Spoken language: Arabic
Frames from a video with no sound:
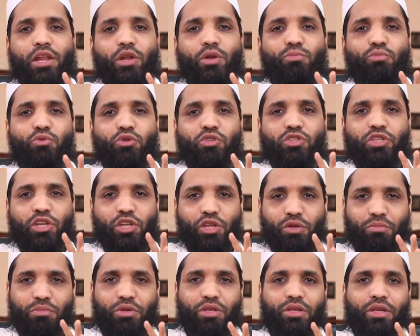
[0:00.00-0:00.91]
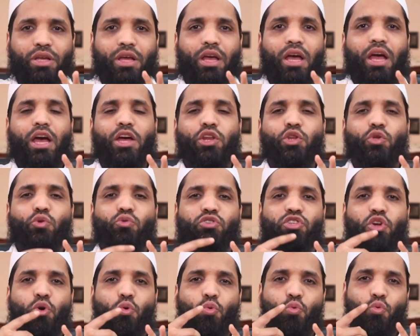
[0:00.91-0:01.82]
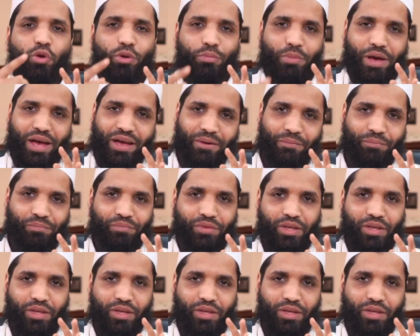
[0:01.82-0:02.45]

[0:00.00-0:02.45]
المسلم أن يصوبه